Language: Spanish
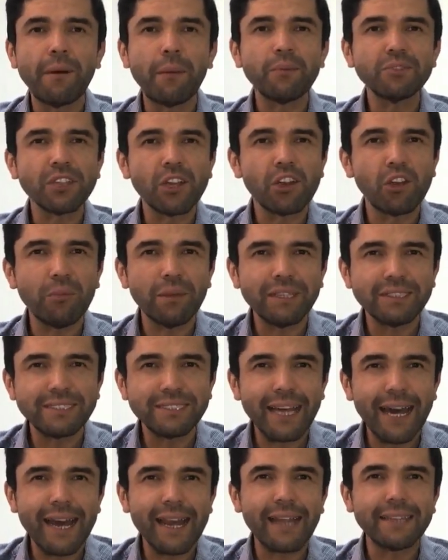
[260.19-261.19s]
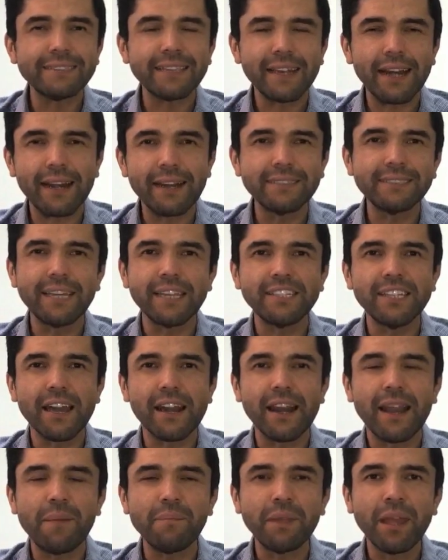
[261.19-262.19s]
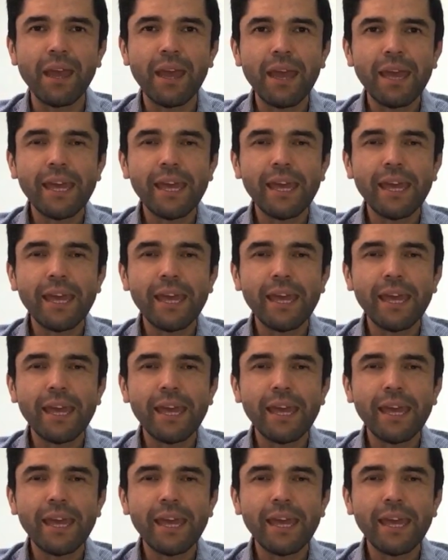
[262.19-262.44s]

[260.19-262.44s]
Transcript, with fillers: vamos a comenzar a cerrar esta charla